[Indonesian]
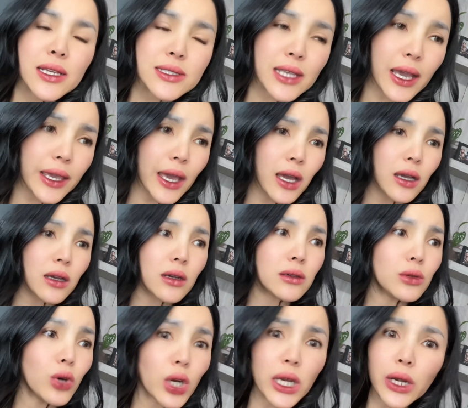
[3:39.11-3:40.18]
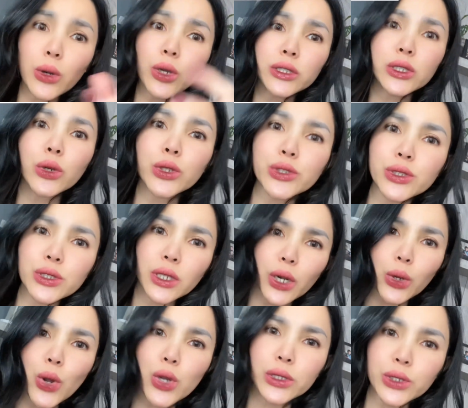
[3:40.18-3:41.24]
sayang uh keruk terus
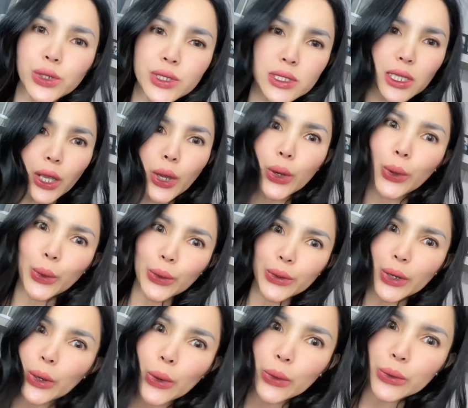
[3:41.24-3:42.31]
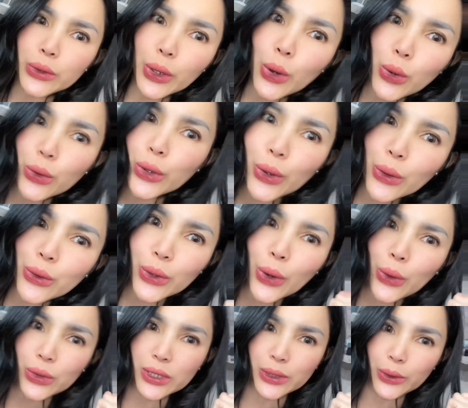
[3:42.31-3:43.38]
keruk terus nih keruk keruk keruk keruk
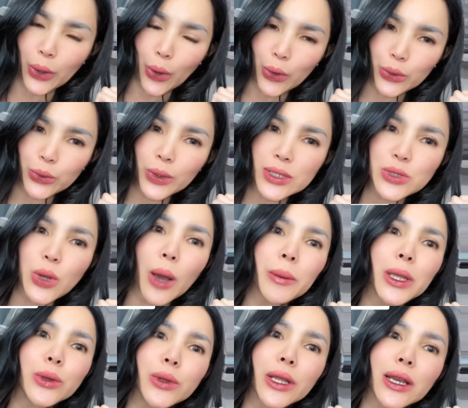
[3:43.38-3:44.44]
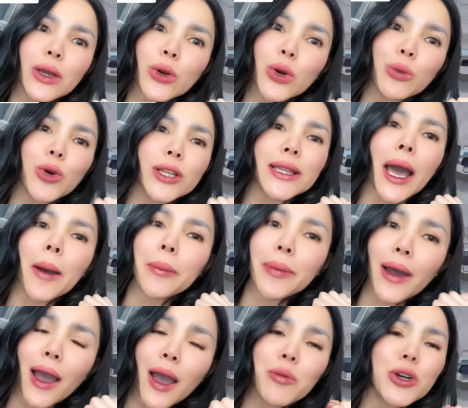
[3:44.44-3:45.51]
keruk gitu loh duit suami itu dikeruk buat
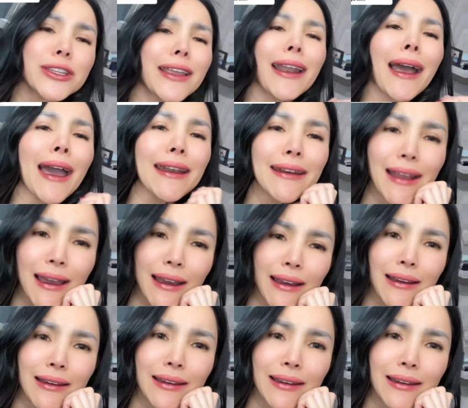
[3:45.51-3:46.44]
apa buat anak-anak